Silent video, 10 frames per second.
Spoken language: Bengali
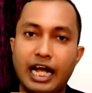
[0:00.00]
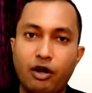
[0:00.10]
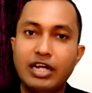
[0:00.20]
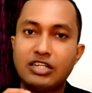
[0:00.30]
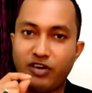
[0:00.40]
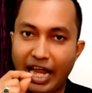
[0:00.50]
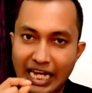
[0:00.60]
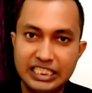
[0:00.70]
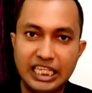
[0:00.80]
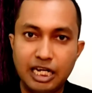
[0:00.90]
কারণ এই
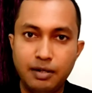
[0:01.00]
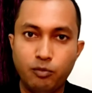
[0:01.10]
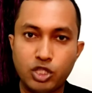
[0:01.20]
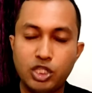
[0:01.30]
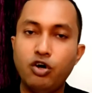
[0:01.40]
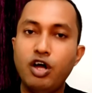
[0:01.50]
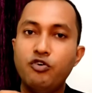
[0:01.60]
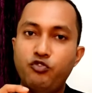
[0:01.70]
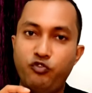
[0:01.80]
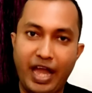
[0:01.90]
ট্রাইগ্লিসারিডের মধ্যেও
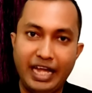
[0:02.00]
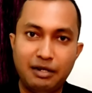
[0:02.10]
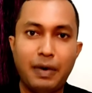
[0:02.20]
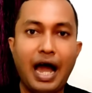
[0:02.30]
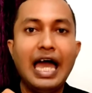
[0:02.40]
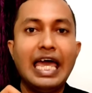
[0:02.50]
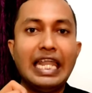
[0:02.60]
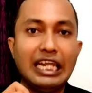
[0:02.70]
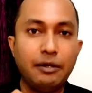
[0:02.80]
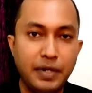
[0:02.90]
ফ্যাট বা
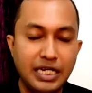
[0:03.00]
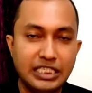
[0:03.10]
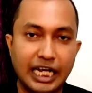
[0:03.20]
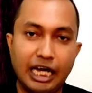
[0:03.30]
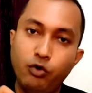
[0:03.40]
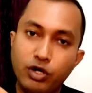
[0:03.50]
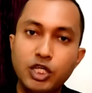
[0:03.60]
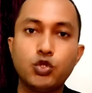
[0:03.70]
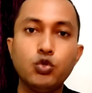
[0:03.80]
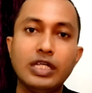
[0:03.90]
লিপিড সেখানেও
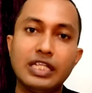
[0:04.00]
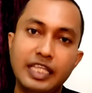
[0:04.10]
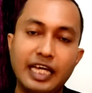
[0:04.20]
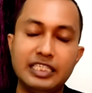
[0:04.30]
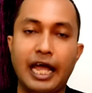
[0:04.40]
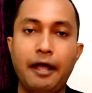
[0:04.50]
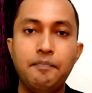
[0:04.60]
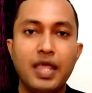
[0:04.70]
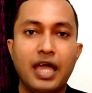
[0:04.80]
কিন্তু থেকে যায়